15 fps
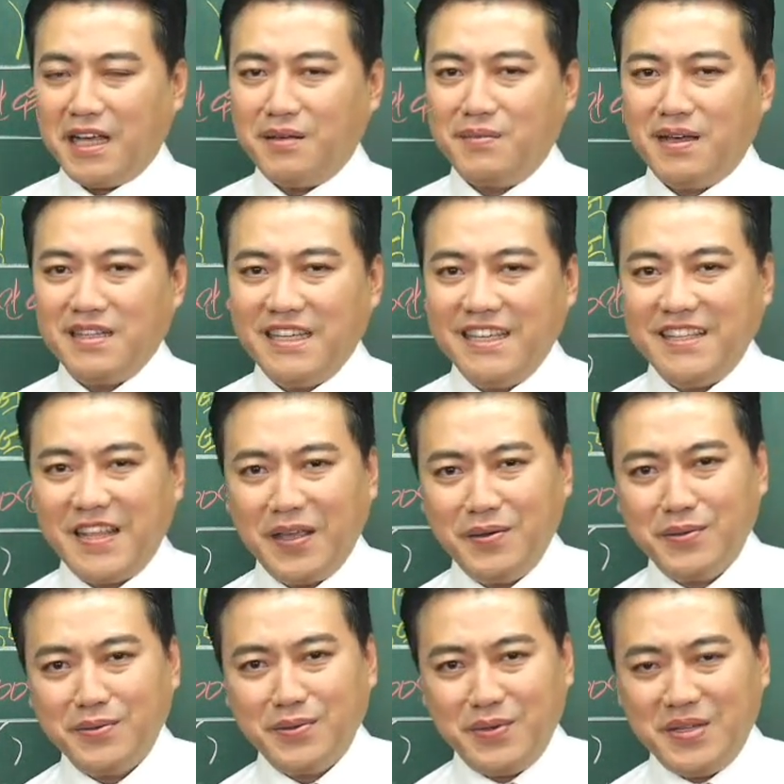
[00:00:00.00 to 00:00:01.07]
아마 이
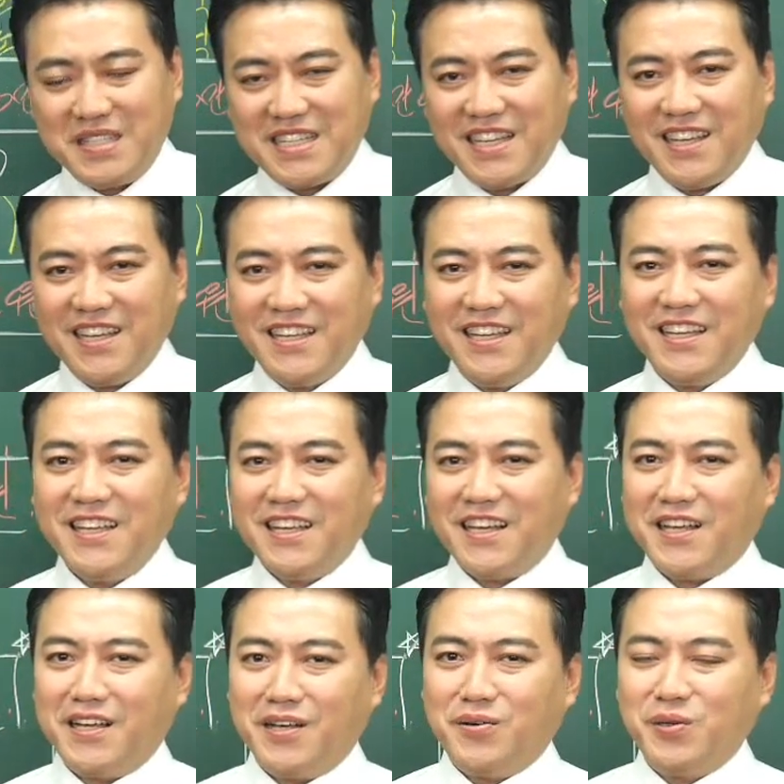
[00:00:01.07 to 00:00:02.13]
내용도 이제
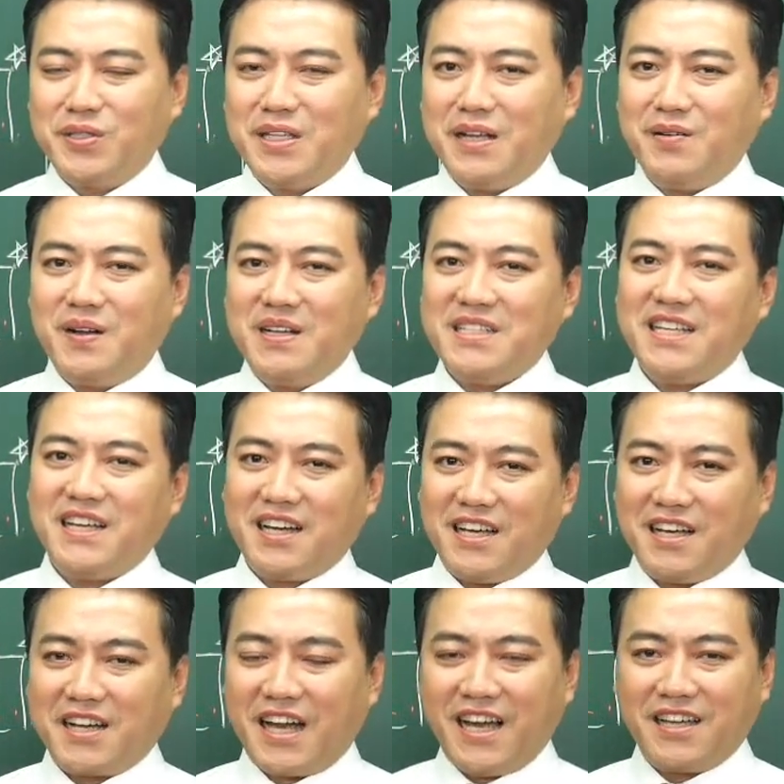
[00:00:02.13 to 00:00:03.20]
어, 호텔
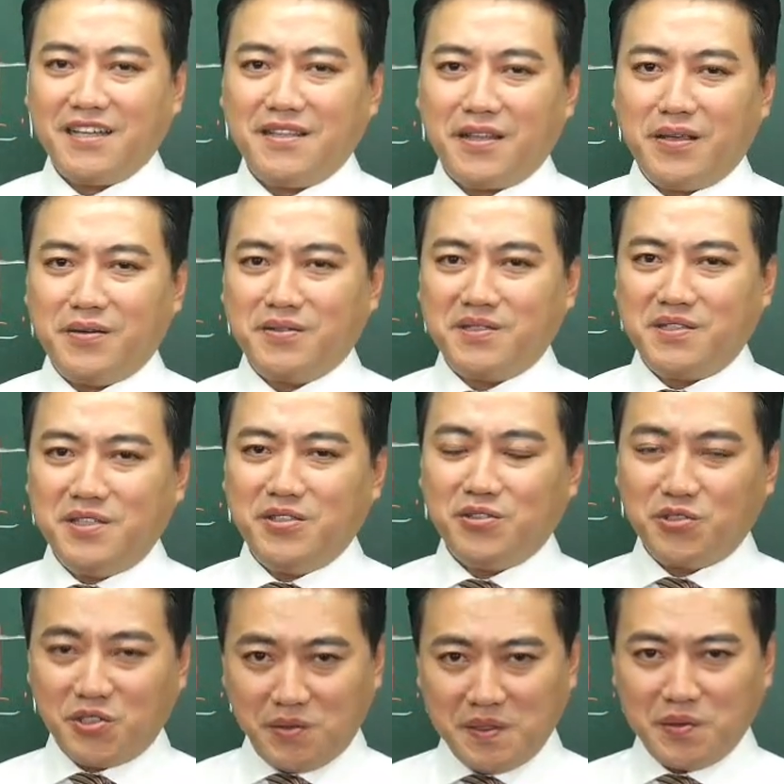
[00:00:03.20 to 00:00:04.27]
황제가 강의
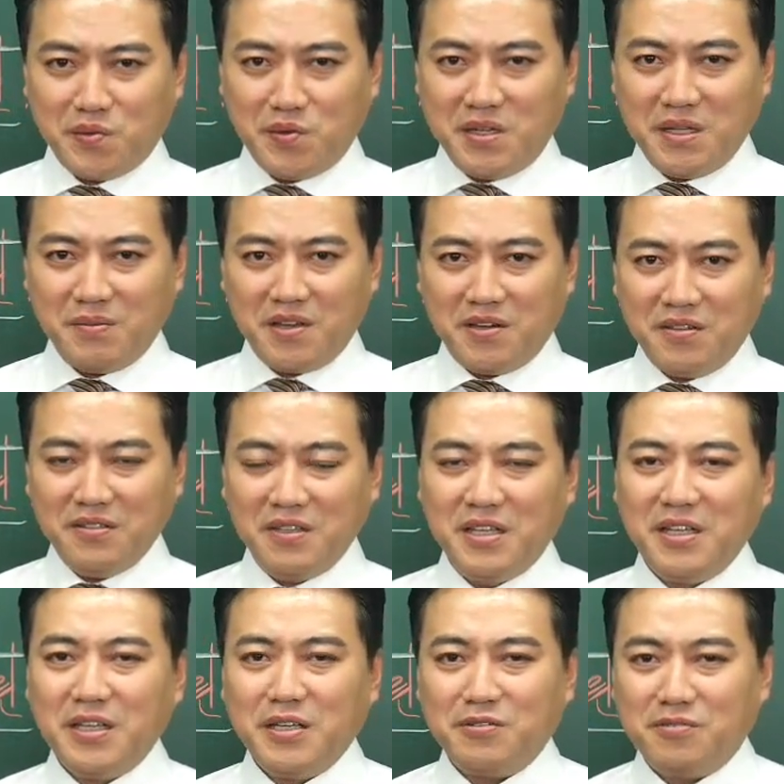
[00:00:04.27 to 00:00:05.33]
내용을 유튜브에 올리면
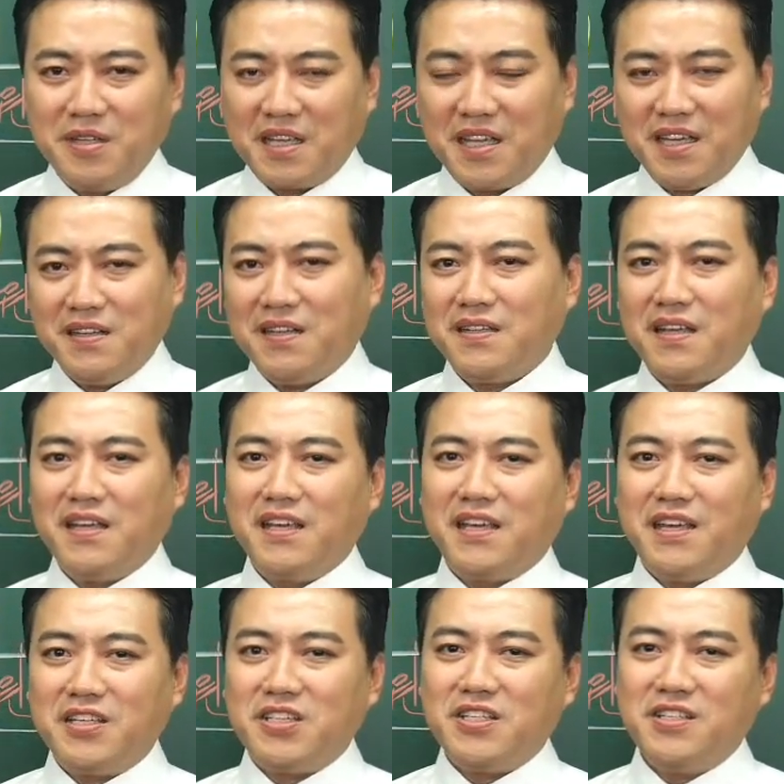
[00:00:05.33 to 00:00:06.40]
우리
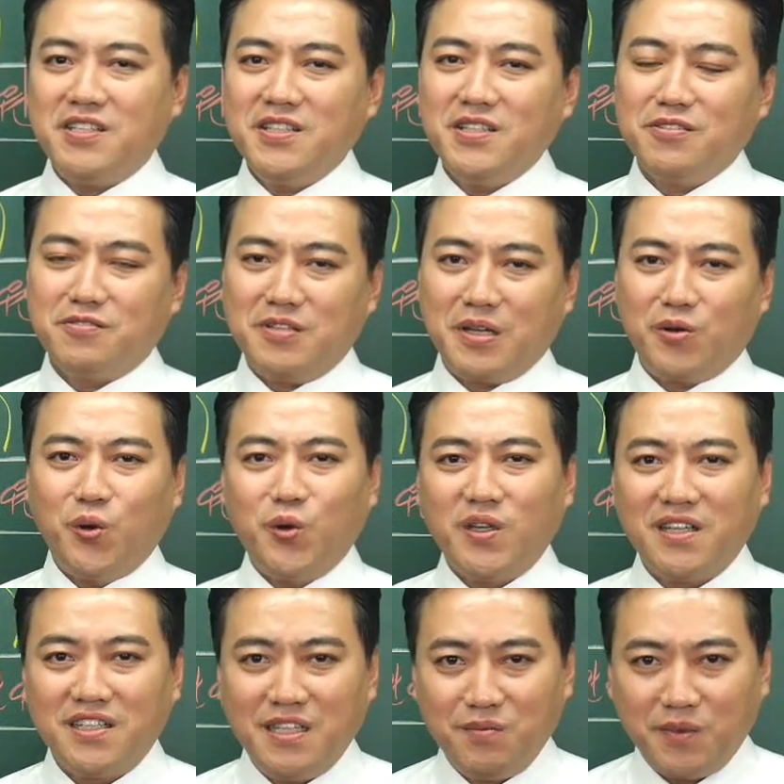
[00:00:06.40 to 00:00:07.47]
캐나다에 계시는 우리
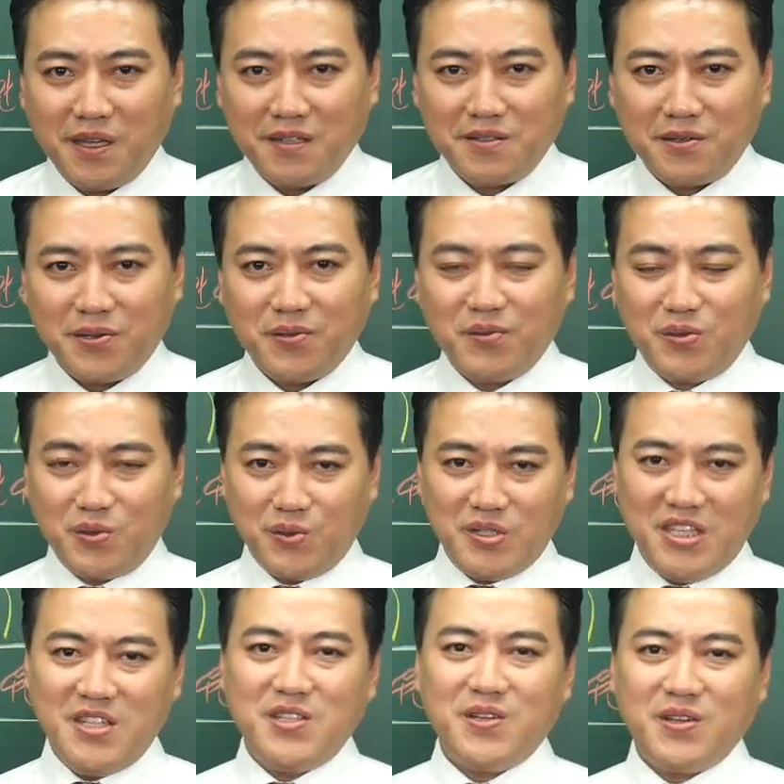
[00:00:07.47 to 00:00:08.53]
고객님께서
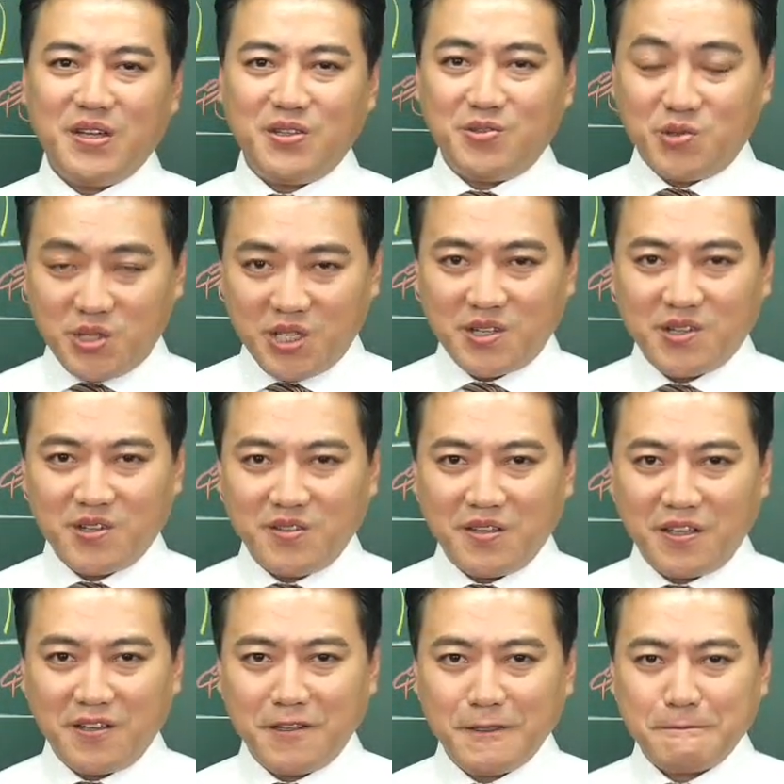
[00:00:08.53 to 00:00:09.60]
또 시청해 주실
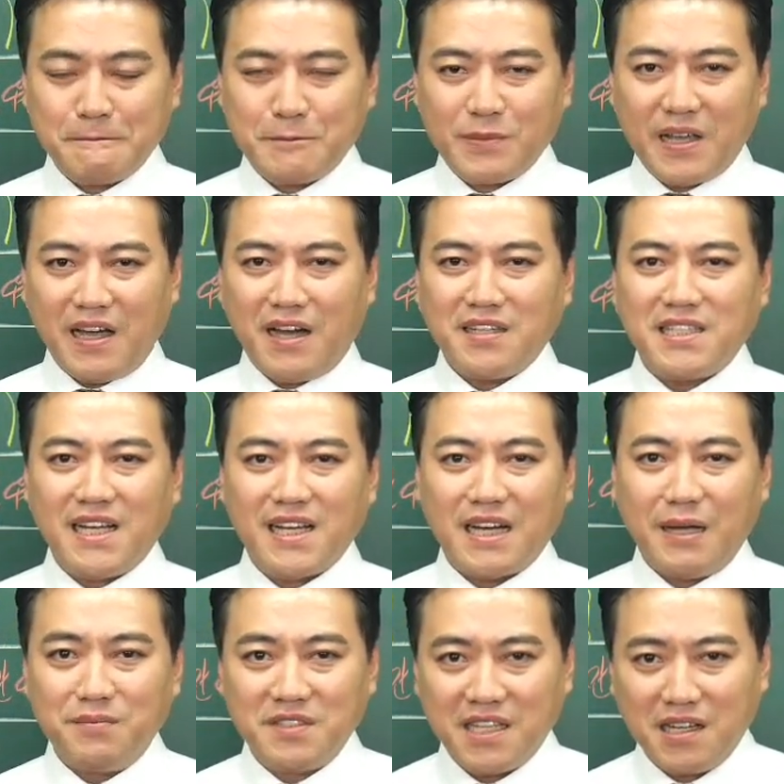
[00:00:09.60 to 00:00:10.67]
건데요. 항상
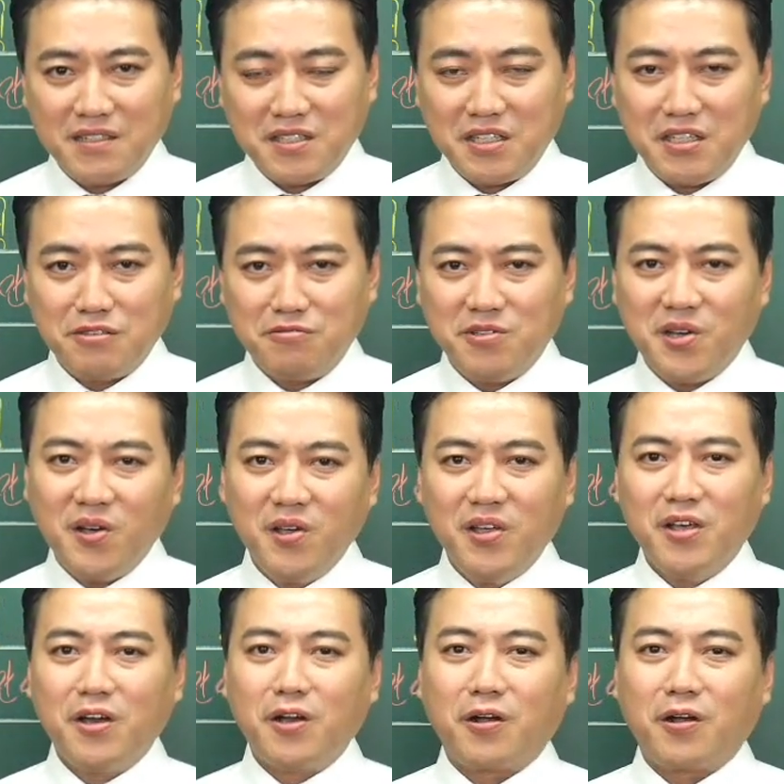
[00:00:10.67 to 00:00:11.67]
감사드리고요.